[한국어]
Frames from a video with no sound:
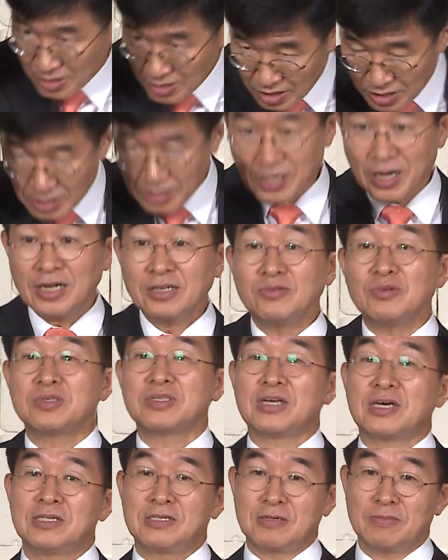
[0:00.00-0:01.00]
선택할 수
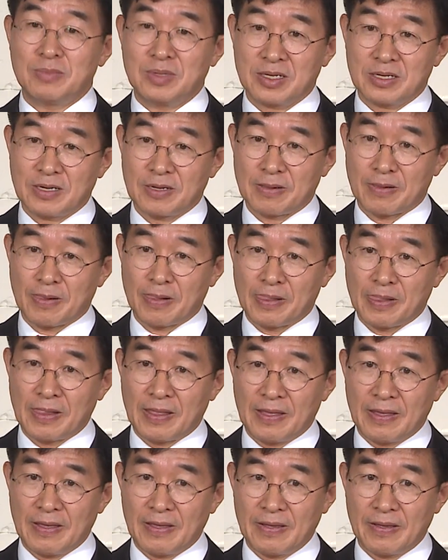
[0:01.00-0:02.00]
있지 않습니까?
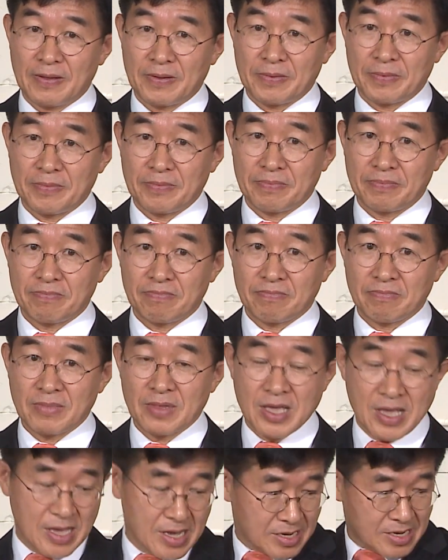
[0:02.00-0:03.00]
예.
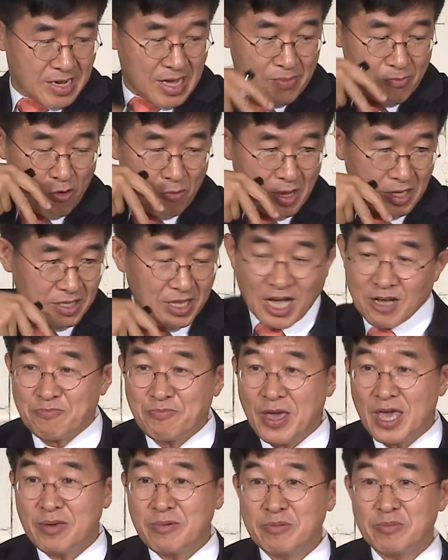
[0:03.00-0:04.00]
그게 몸에 딱
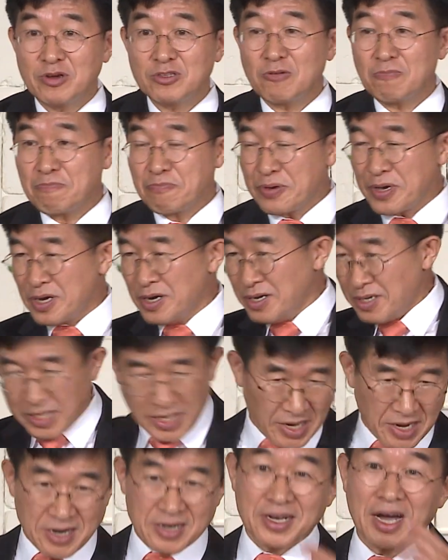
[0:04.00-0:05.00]
배임이 뭐죠?
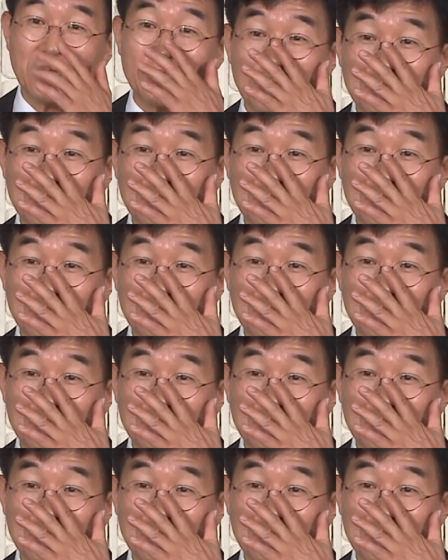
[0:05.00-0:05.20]
평생을 가지